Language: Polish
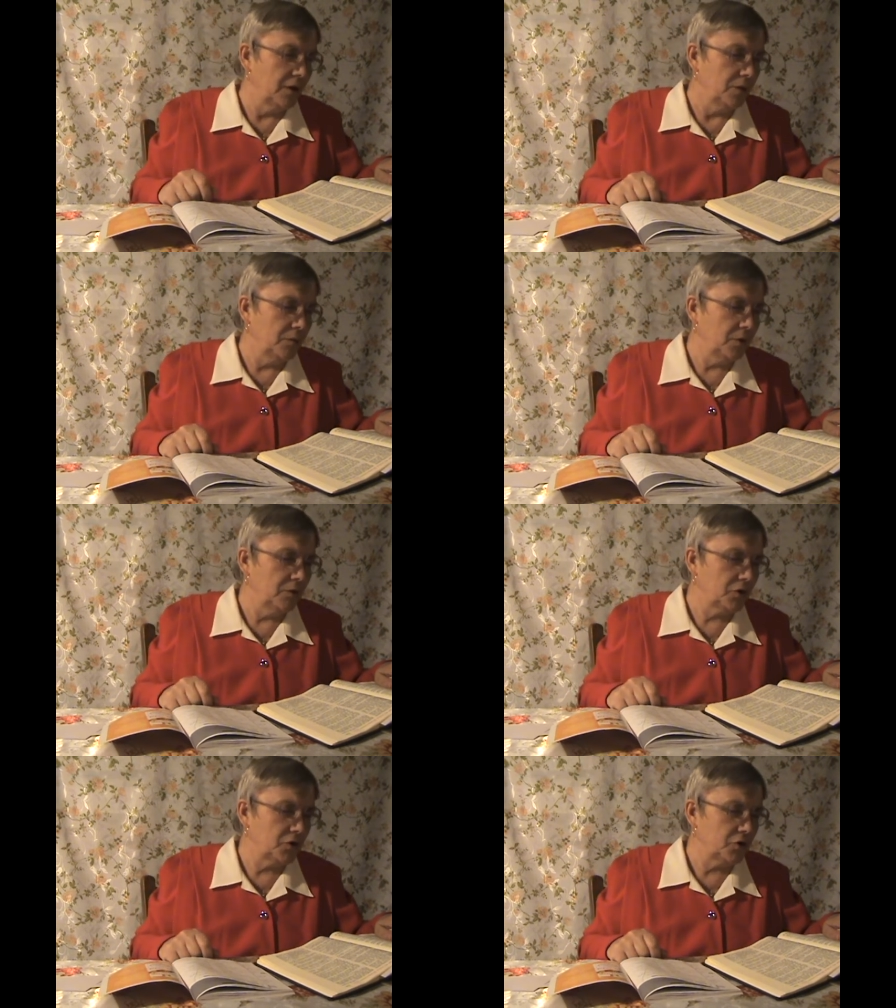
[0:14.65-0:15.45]

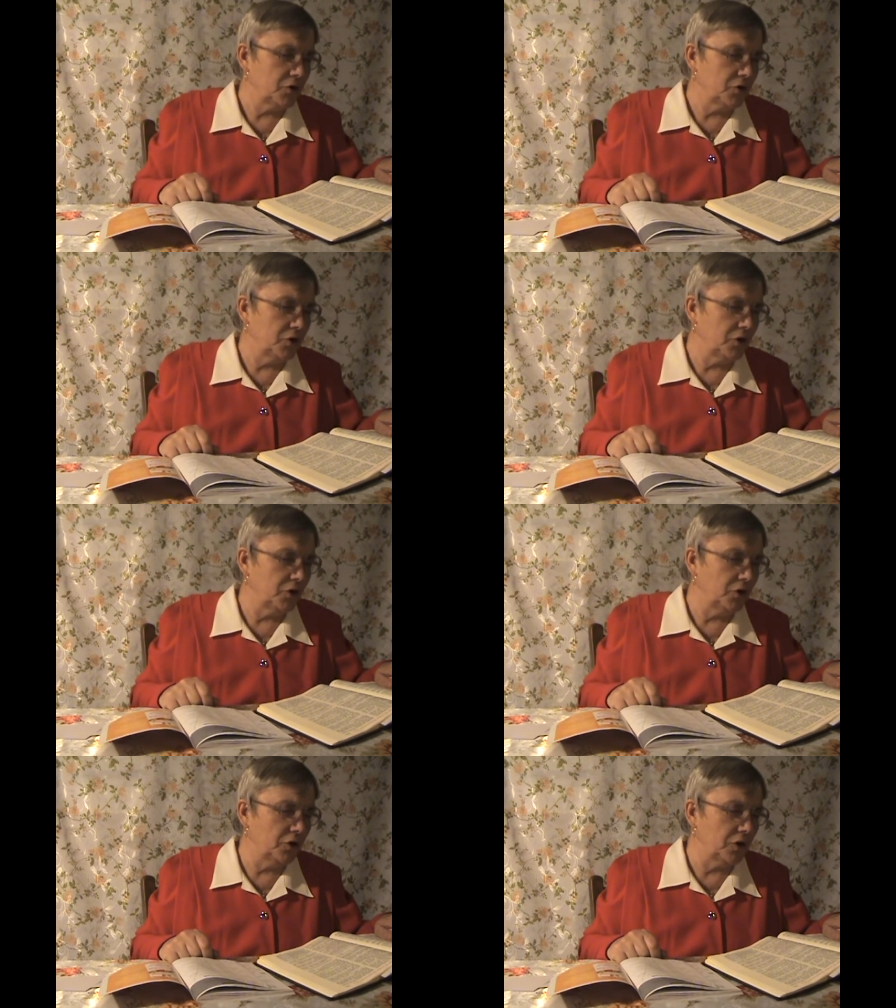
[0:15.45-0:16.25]
Miłość
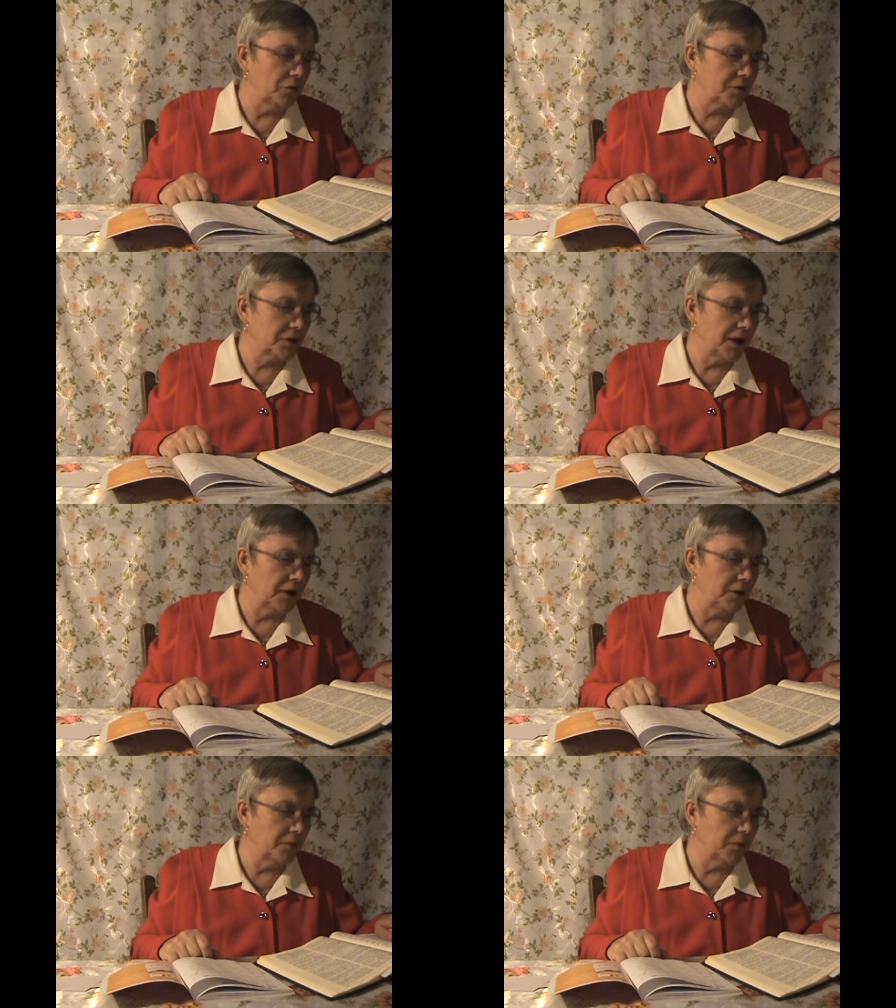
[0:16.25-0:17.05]
nigdy nie
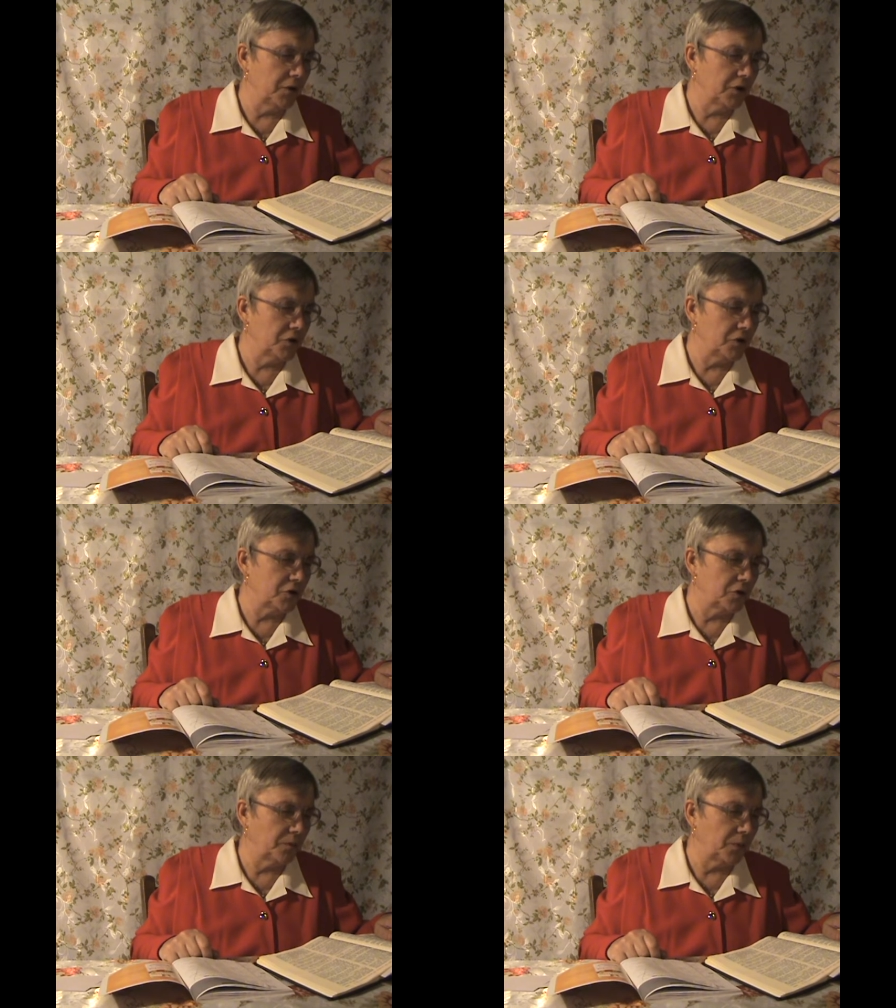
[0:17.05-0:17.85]
ustaje, bo jeśli
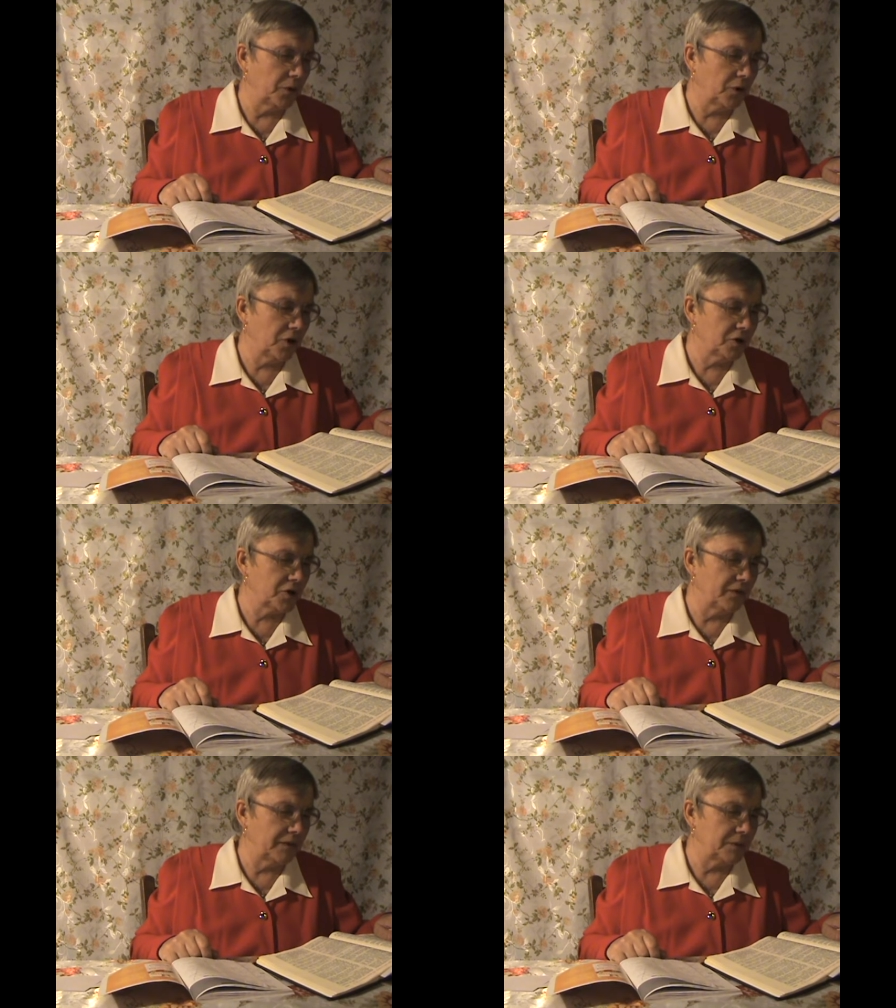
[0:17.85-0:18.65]
są
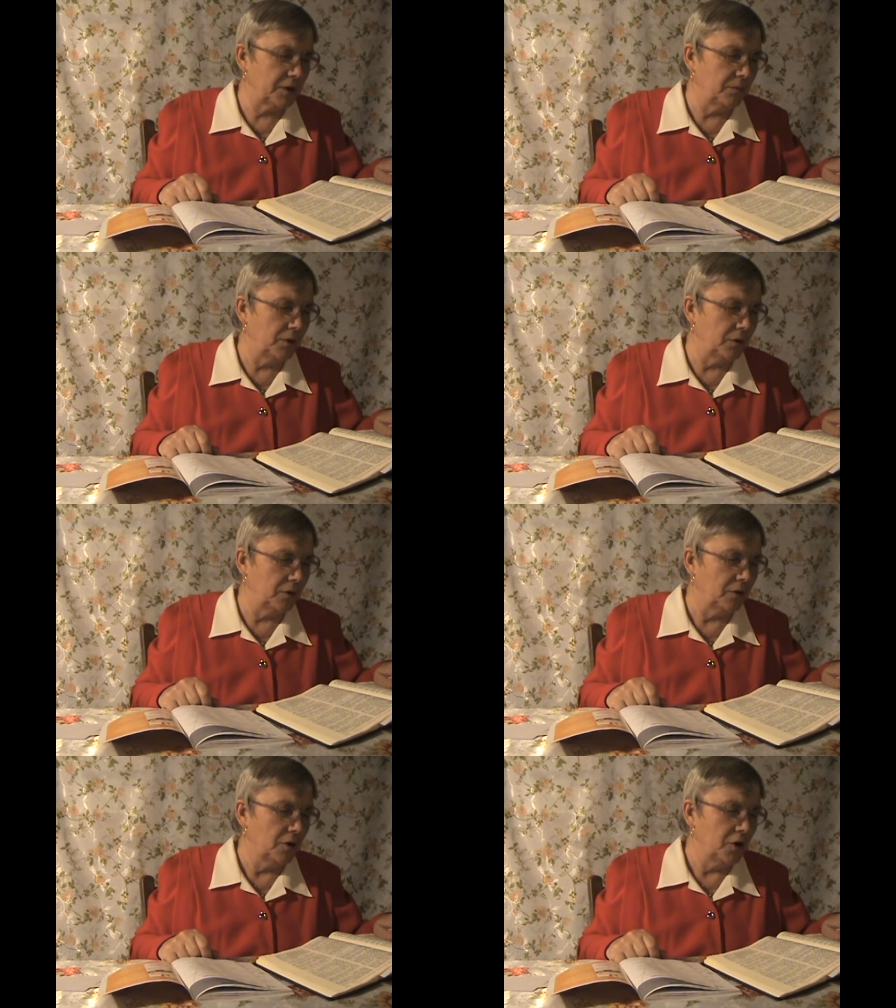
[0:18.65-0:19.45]
proroctwa, przeminą,